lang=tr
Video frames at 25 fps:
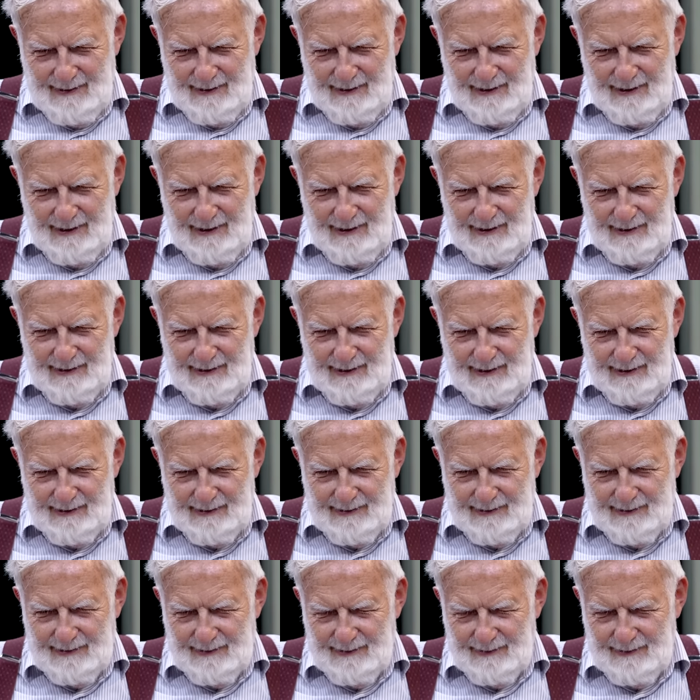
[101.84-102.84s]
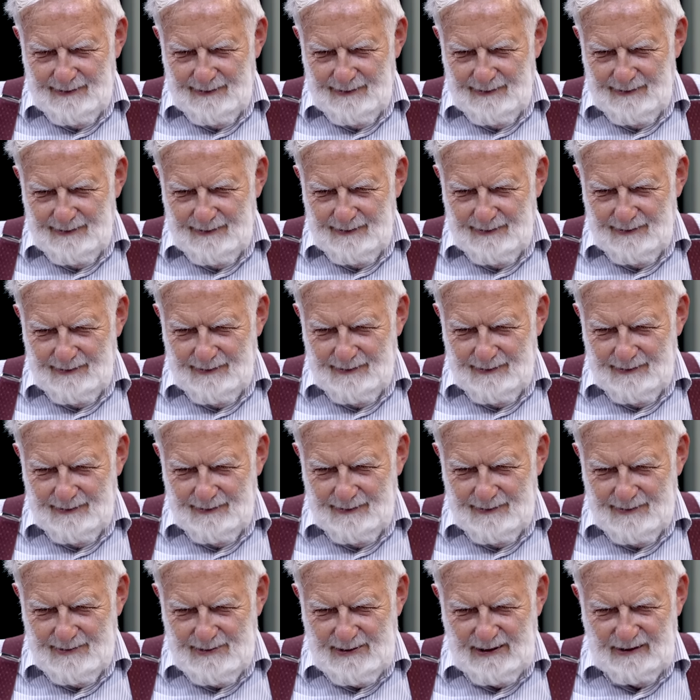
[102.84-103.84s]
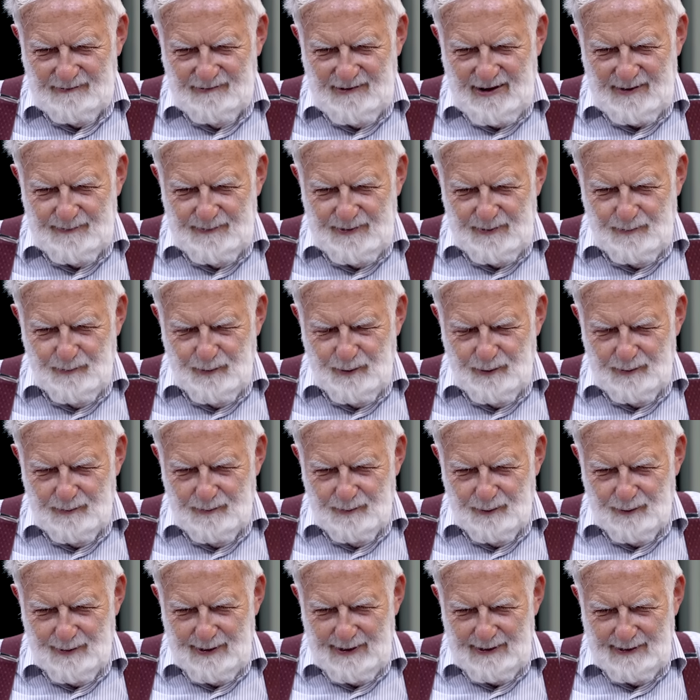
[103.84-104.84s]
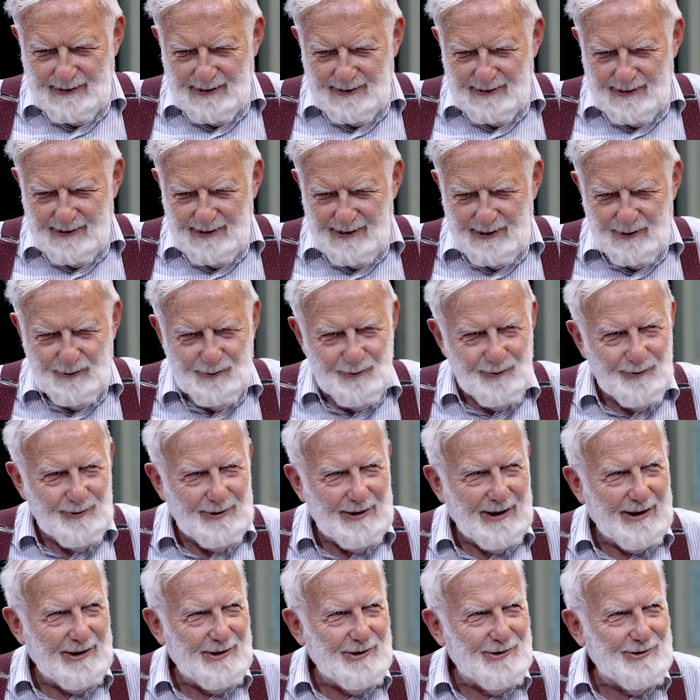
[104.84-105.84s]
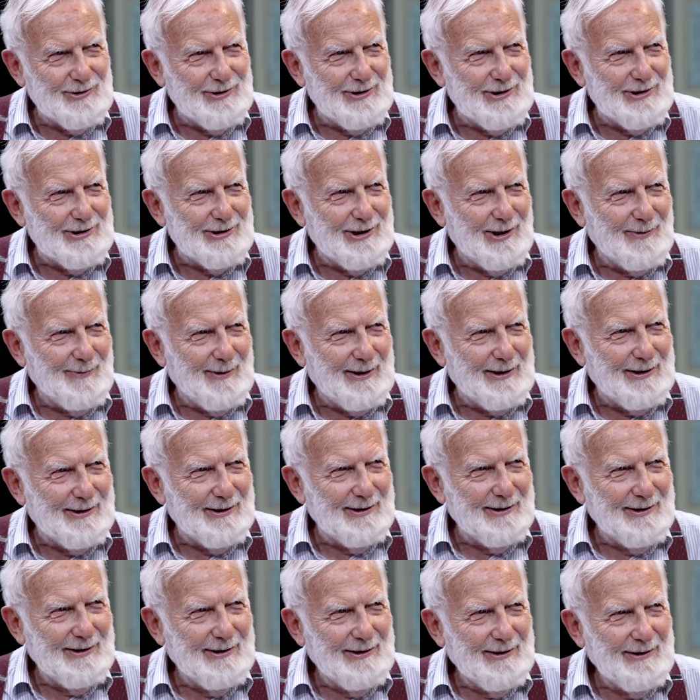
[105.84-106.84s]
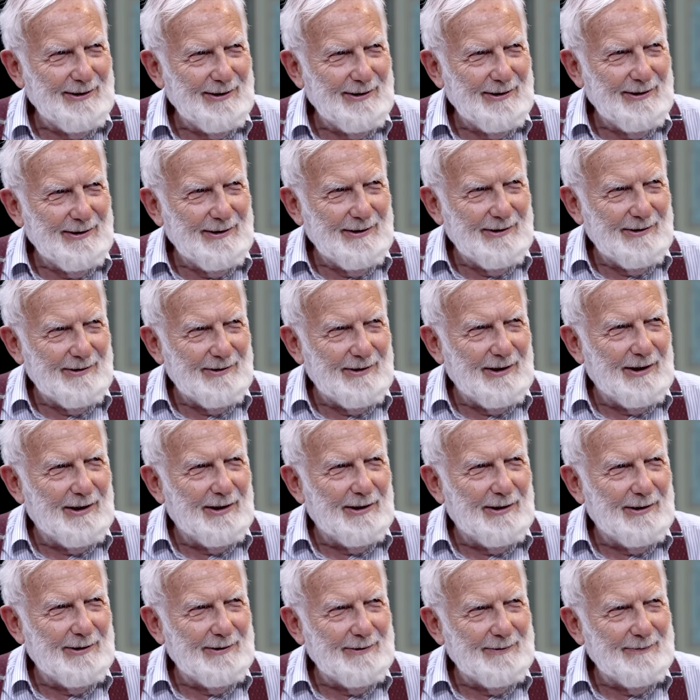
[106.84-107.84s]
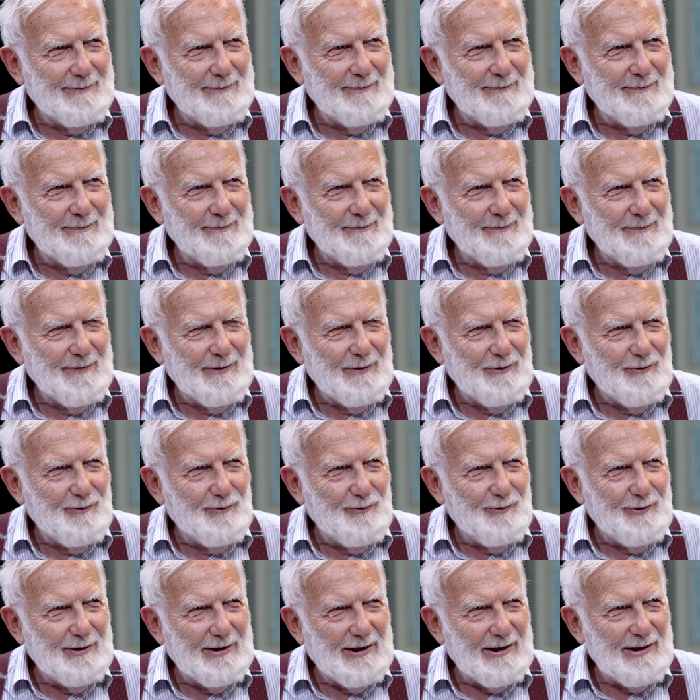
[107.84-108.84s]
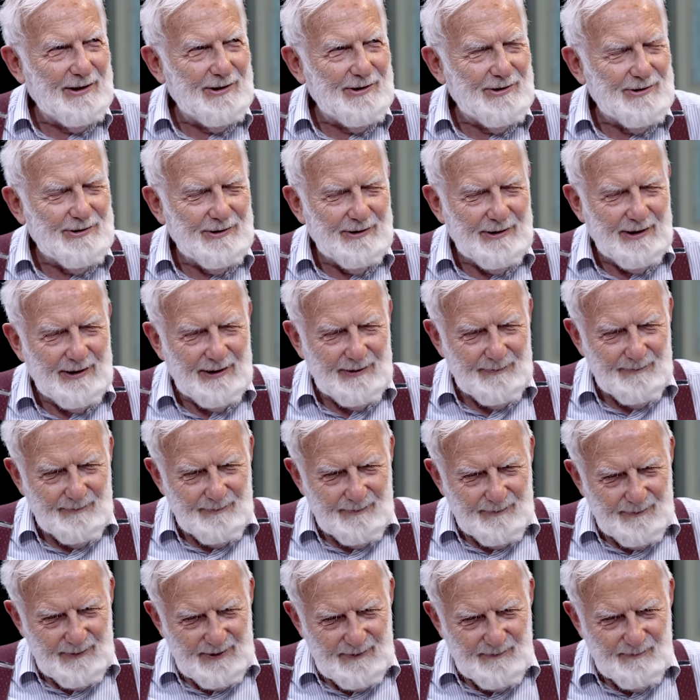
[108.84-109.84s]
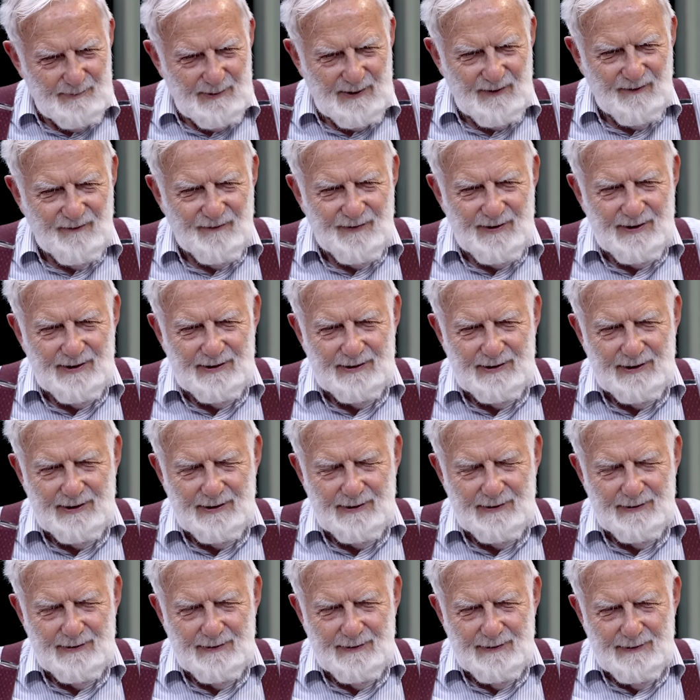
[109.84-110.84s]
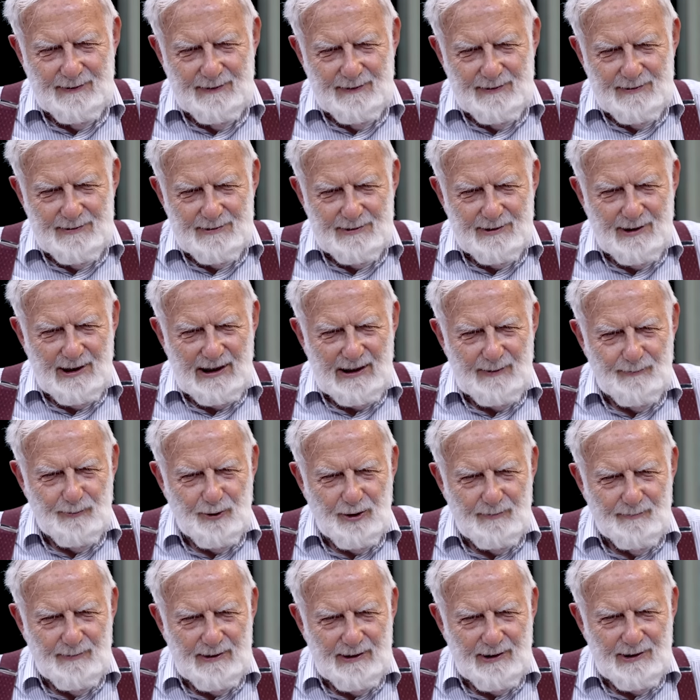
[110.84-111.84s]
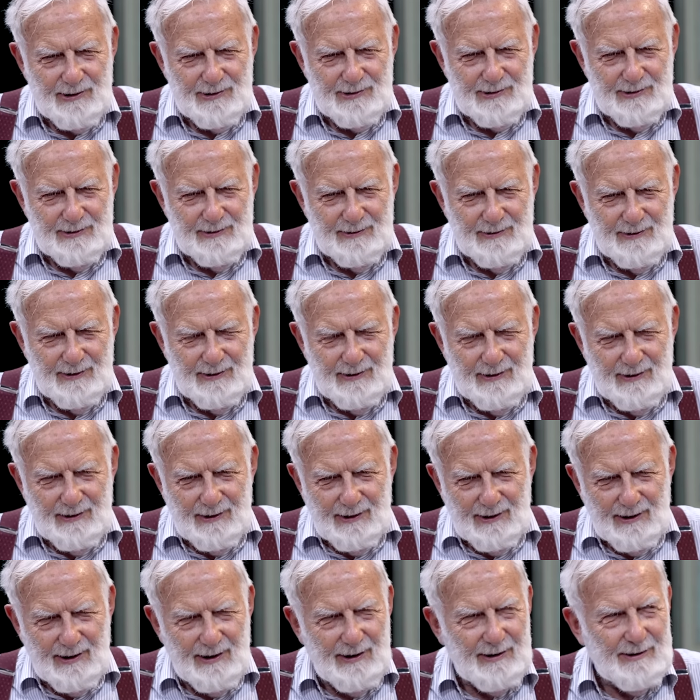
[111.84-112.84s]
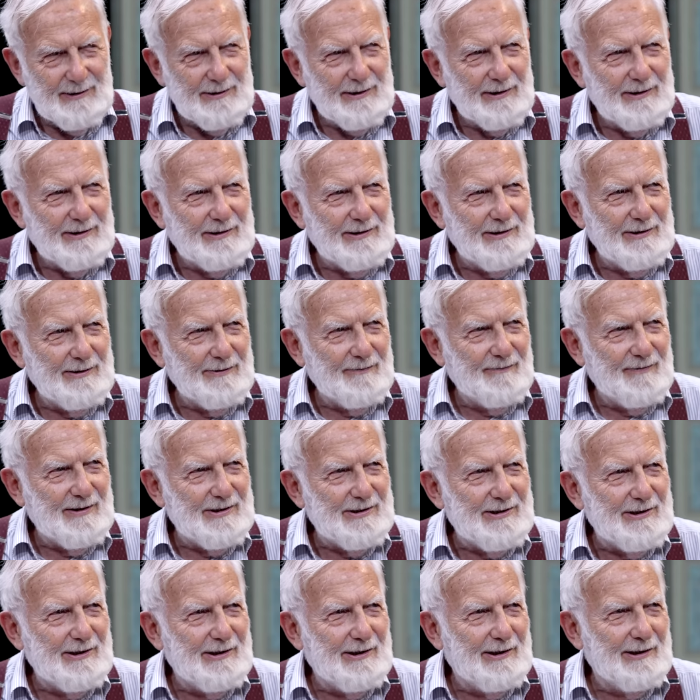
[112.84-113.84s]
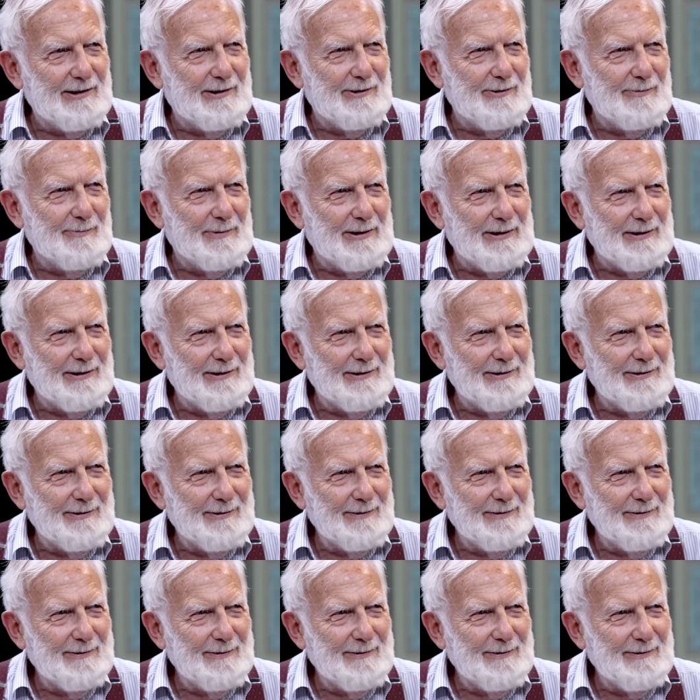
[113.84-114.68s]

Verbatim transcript: Ahiret e, sevabı murad ederek dünya işi işlemek. Riya. Dünya işine bir menfaate sahip olmak için ahireti vesile kılmak.